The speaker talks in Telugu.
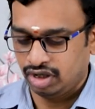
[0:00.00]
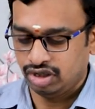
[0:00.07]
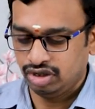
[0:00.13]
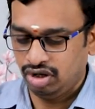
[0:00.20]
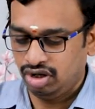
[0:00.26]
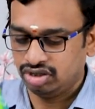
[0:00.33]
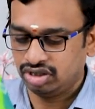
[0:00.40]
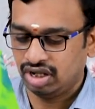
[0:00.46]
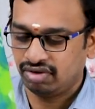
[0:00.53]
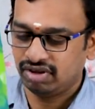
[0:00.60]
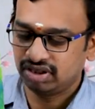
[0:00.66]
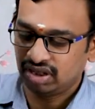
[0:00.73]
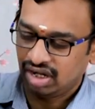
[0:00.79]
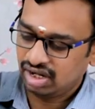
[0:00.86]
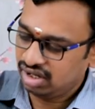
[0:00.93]
ఇందులో తర్వాత
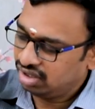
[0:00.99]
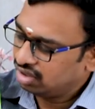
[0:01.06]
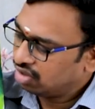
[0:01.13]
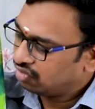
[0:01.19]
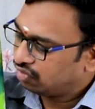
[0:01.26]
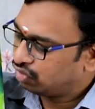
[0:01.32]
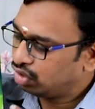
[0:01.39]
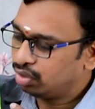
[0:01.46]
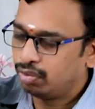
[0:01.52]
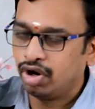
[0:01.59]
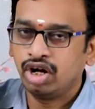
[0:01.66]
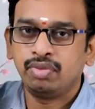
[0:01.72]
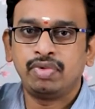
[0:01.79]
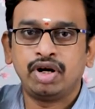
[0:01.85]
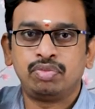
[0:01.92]
కలర్ ఫుల్
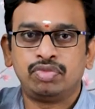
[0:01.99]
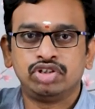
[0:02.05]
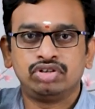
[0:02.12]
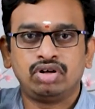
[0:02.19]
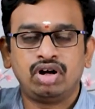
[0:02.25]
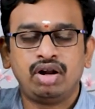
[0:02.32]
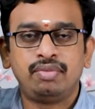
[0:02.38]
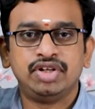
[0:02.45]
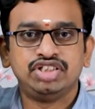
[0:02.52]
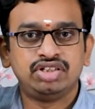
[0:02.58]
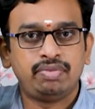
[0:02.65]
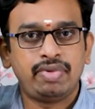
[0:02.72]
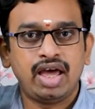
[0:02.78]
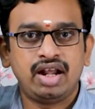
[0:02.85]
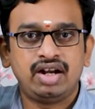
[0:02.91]
బాడీ పార్ట్ మొత్తం కూడా మంచి
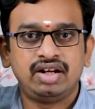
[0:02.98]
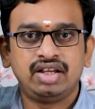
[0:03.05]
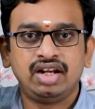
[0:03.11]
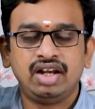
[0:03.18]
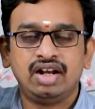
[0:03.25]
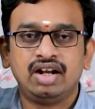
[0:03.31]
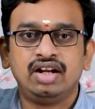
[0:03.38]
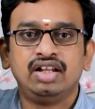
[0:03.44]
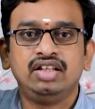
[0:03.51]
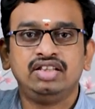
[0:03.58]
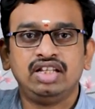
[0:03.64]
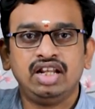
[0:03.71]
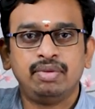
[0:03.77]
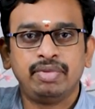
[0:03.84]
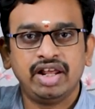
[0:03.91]
ప్యారెట్ గ్రీన్ అండి
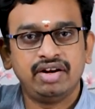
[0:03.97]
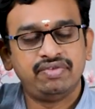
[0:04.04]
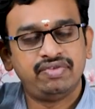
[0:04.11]
దీనిపైన